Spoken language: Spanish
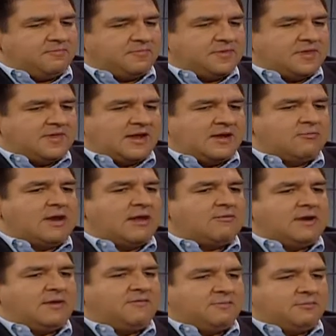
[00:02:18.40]
darle
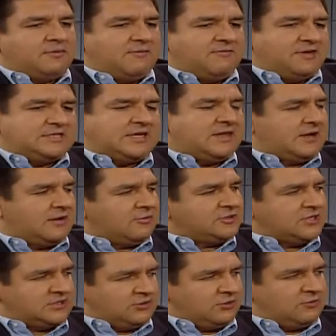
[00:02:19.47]
una, ficha de
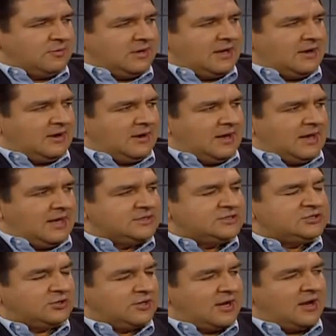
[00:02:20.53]
negociación
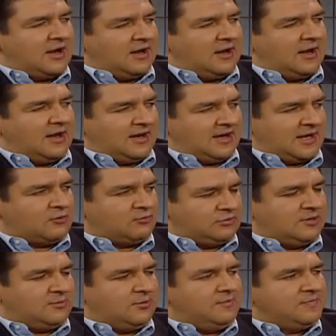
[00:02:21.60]
adicional al
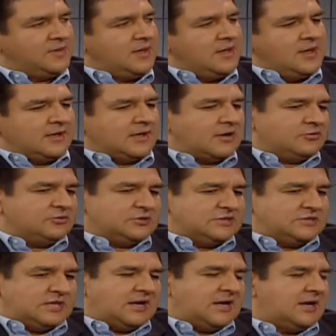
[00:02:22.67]
ejecutivo que
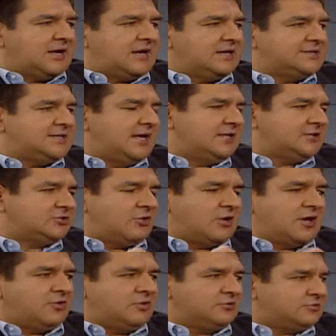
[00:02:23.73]
consiste en que si él
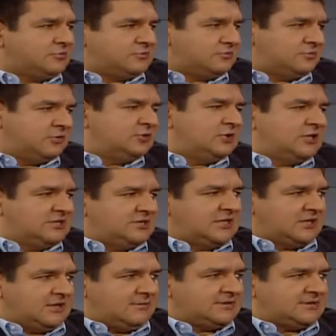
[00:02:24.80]
escoge dos, dos
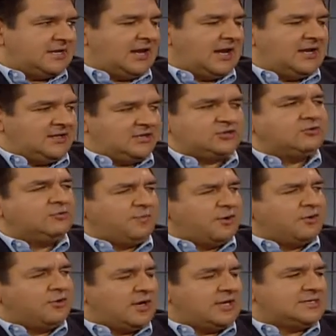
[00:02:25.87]
iniciativas al, inicio de un
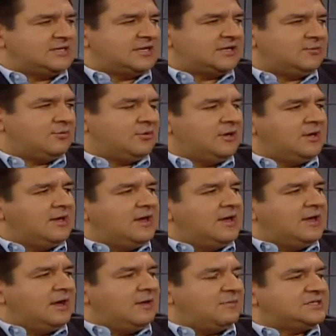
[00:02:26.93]
periodo legislativo,
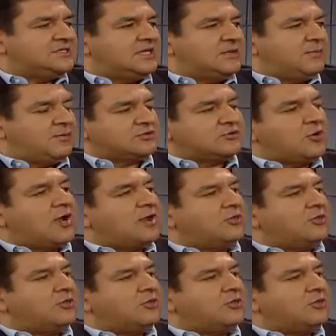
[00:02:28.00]
el presidente puede escoger